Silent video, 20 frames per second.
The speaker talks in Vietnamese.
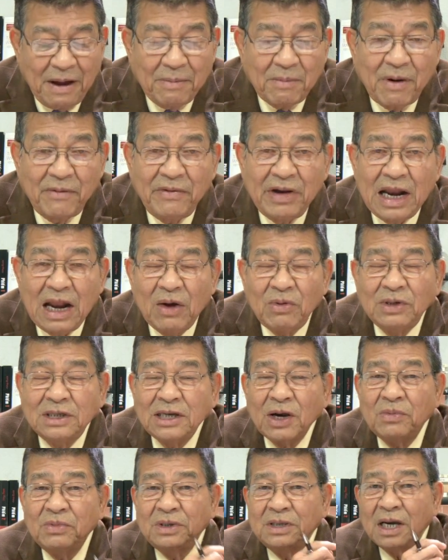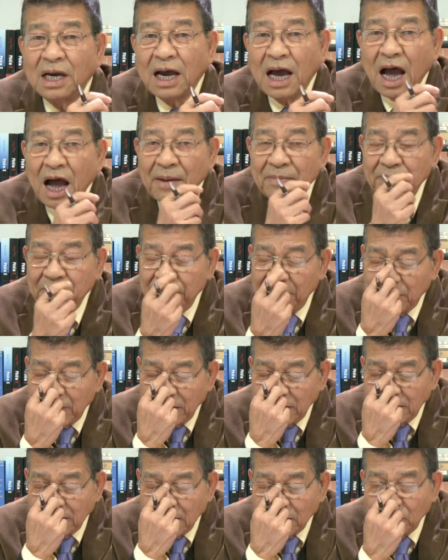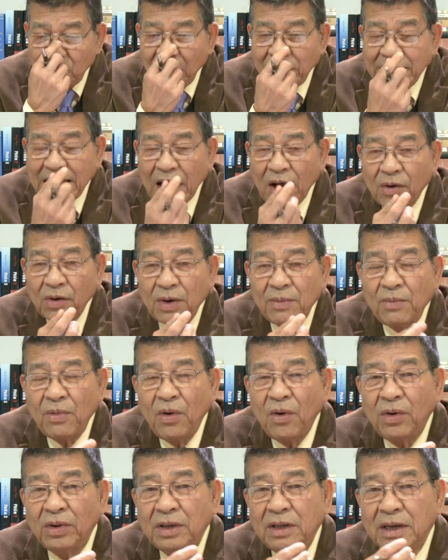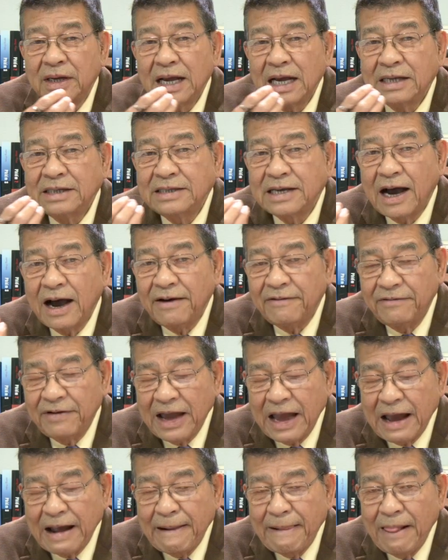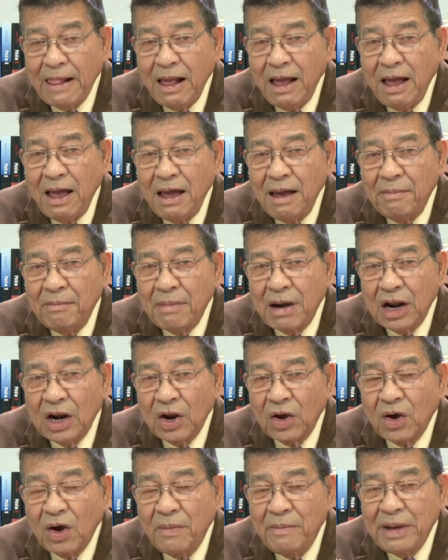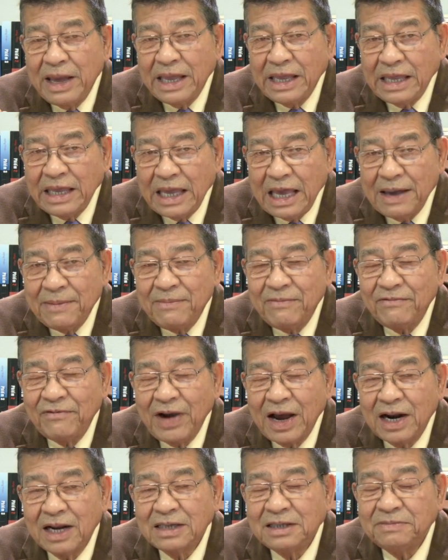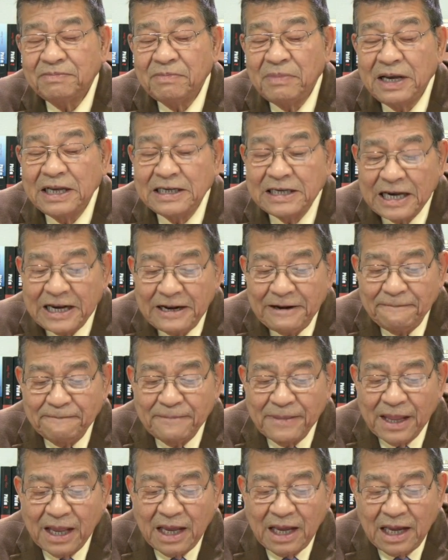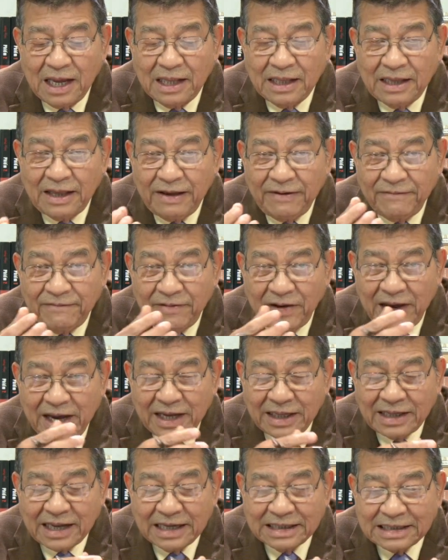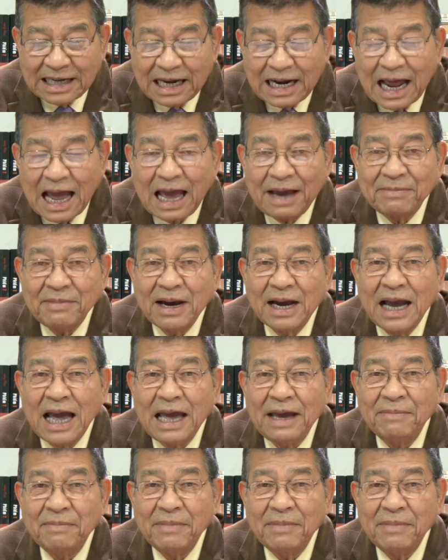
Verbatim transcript: Bởi vì nếu trong trường hợp cái những túi kẹo đó mua từ các chợ về mà nó có bị nhiễm virus 19 thì với cái thời gian 2-3 ngày